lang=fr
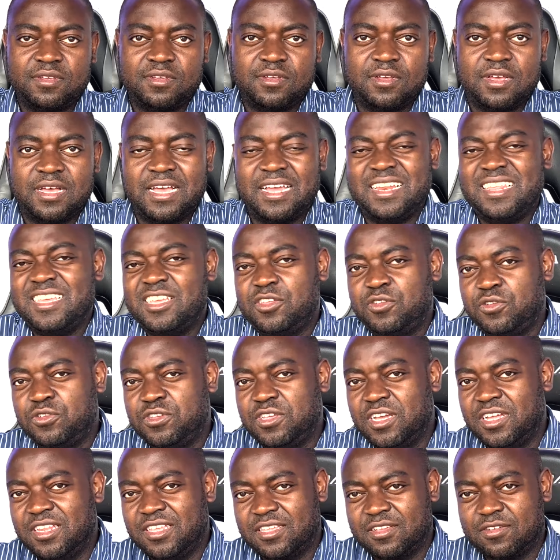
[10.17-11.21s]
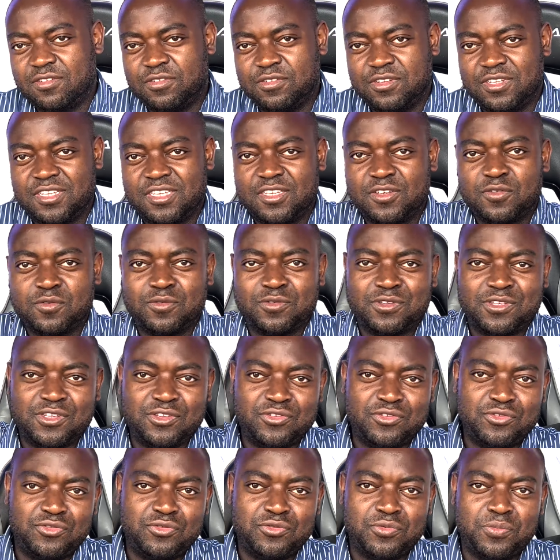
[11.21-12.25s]
Aller étudier à l'étranger, continuer
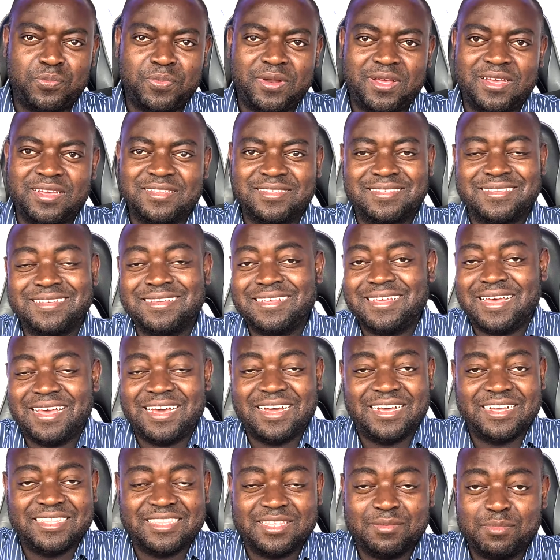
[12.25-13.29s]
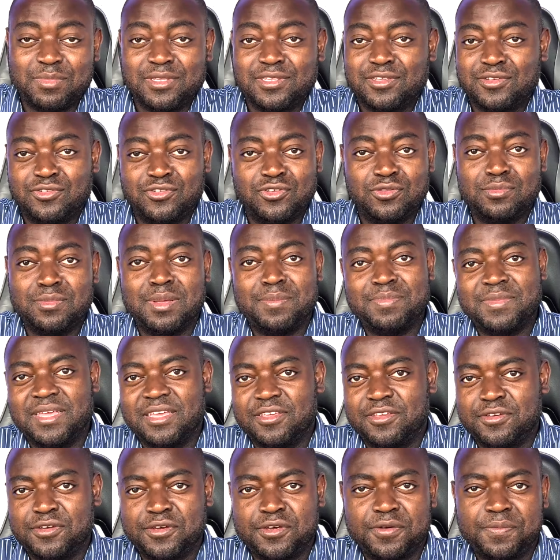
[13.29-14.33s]
sur place, arrêter mes études même
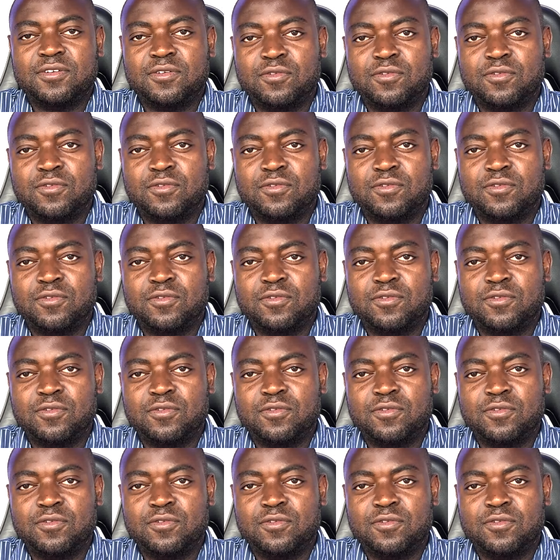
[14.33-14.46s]
d'ailleurs.